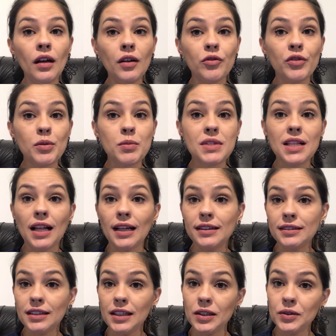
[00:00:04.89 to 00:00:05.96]
Vamos lá
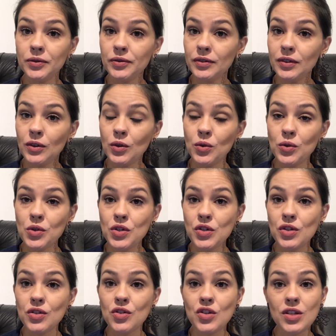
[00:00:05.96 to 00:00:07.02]
então,
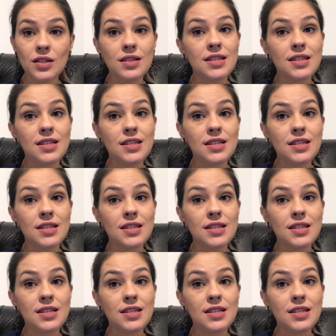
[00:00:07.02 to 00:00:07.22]
hoje dia